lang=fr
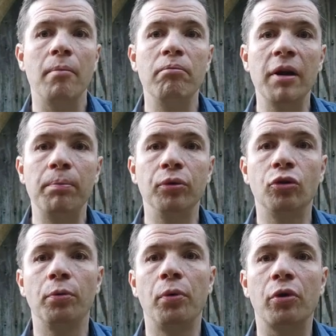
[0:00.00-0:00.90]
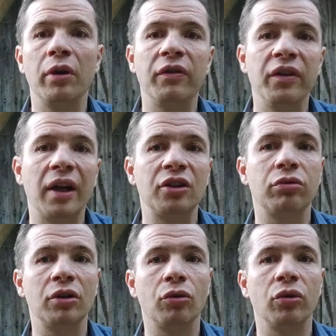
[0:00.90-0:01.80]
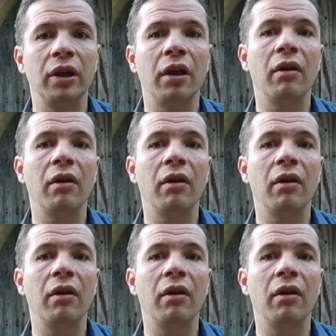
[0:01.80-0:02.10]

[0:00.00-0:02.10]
mais plutôt pour que les fidèles soient tournés